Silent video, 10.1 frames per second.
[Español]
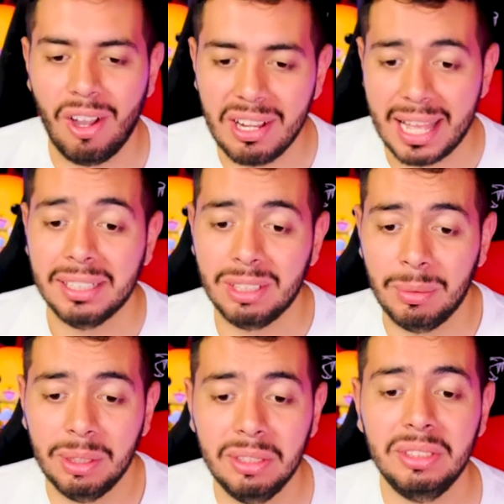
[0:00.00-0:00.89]
Hola,
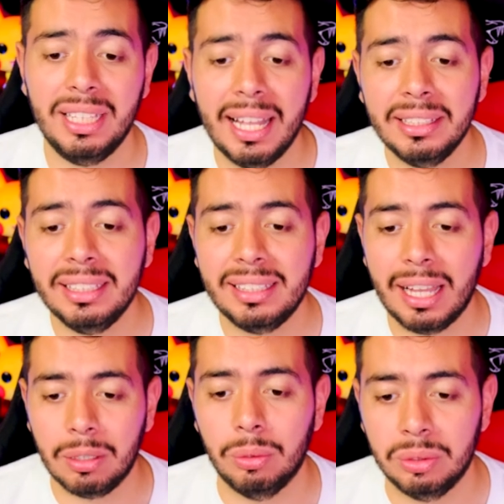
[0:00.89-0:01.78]
somos los
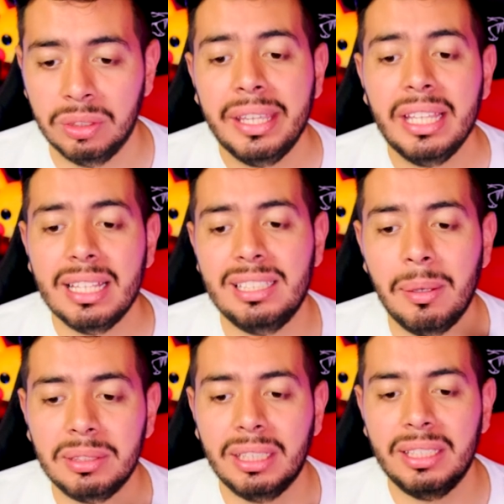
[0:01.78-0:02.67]
Anitakus y
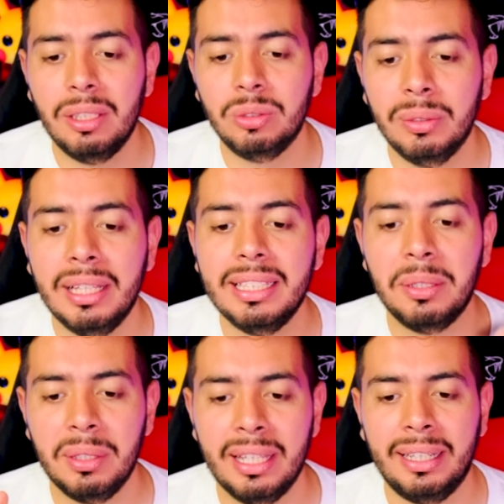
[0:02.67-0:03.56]
deseamos que se nos unan y
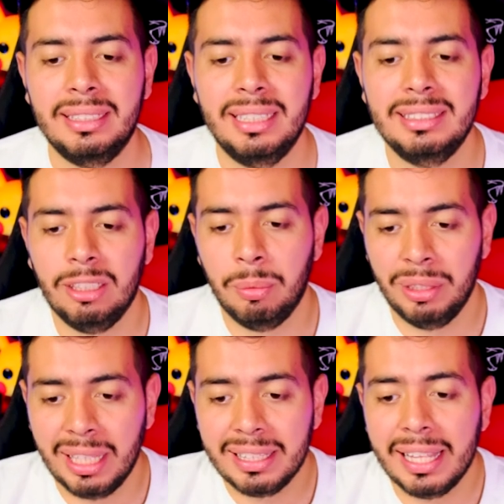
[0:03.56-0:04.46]
ayuden a crecer esta
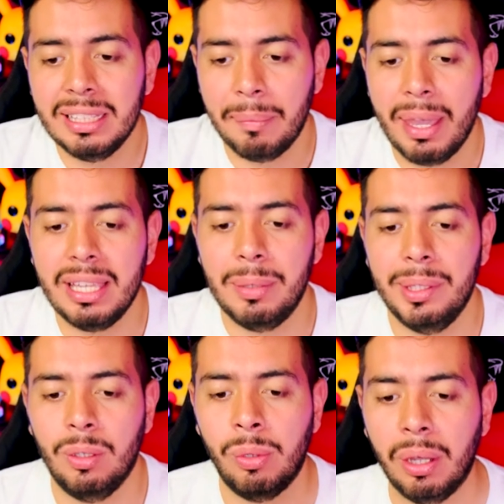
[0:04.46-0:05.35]
comunidad de anime y
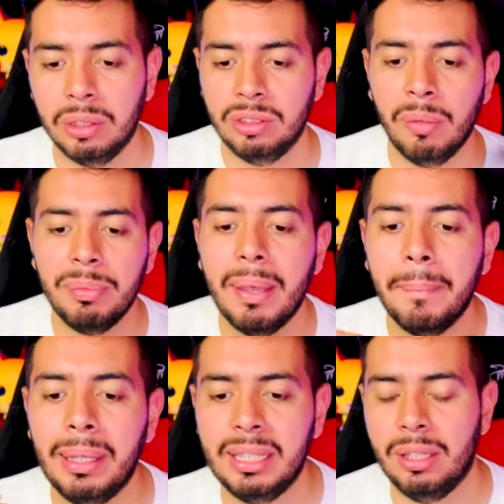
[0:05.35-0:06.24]
videojuegos. Son
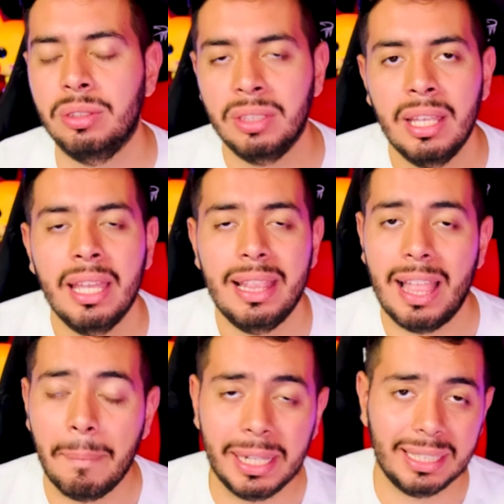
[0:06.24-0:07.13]
bienvenidos.
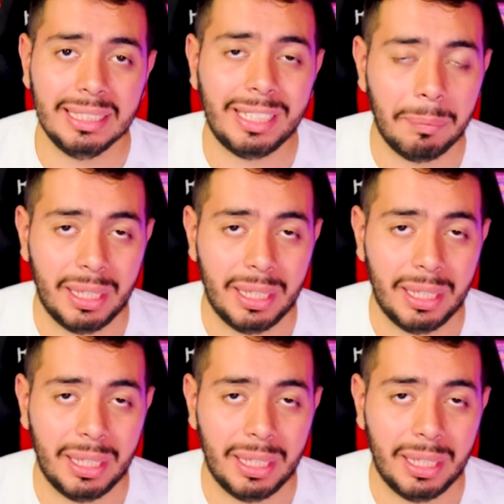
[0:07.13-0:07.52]
La meta es de